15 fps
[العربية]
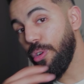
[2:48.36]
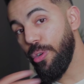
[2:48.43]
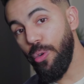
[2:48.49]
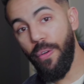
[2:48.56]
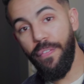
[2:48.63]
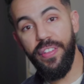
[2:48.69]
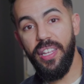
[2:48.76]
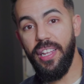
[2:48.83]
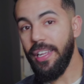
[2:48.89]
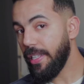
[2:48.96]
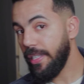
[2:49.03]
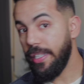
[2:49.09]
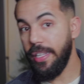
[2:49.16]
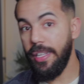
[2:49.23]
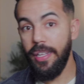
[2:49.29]
الريوك في ديك
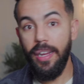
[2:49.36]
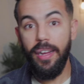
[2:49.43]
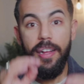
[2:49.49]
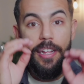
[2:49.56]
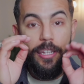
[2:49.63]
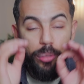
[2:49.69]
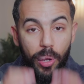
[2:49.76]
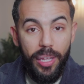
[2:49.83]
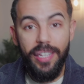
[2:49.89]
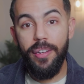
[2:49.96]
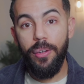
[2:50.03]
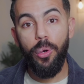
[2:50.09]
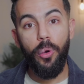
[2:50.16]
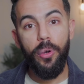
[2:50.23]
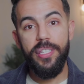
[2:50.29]
الخديه دونك هذيك
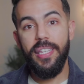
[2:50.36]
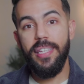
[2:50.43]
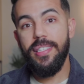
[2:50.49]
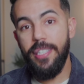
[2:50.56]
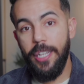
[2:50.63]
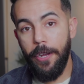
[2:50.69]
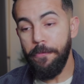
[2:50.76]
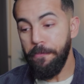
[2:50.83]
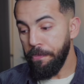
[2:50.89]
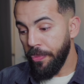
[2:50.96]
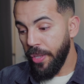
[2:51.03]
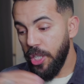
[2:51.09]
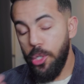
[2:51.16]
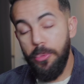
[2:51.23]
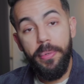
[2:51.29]
الهوس خصها
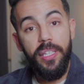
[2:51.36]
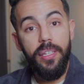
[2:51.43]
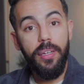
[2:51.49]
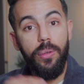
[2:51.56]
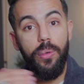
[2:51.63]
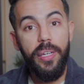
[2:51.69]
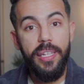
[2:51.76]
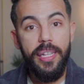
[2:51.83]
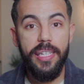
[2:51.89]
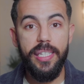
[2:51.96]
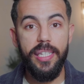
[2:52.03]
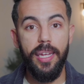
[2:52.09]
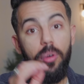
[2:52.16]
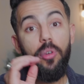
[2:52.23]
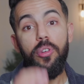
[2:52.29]
تبدل كل
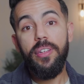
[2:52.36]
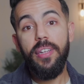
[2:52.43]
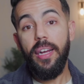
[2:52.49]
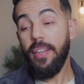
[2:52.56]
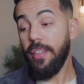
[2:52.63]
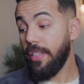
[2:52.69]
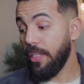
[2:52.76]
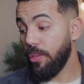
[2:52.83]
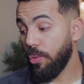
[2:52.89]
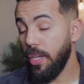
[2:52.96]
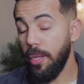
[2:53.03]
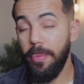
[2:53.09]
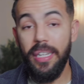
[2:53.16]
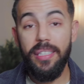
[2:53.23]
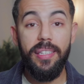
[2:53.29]
ثلاث ايام وهنا كاع دوك
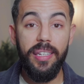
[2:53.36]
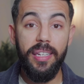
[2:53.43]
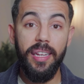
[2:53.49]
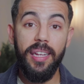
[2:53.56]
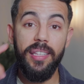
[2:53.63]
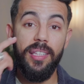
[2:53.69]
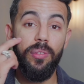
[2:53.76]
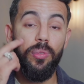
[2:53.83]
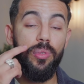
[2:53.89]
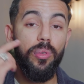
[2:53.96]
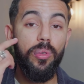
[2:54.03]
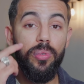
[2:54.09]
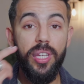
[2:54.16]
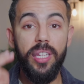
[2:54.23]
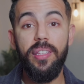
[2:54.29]
لي بكتيريا غادي يدوزو
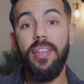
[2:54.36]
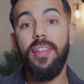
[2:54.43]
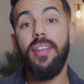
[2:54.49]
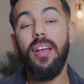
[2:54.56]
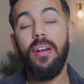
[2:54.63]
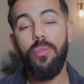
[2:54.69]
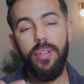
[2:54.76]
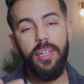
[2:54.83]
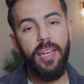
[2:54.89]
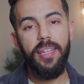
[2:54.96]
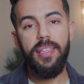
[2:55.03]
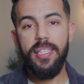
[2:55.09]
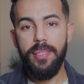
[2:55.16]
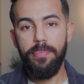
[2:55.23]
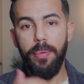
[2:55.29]
للوجه ديالنا وهنا
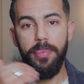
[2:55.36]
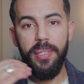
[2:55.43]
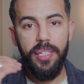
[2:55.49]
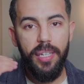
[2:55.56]
غادي يسبب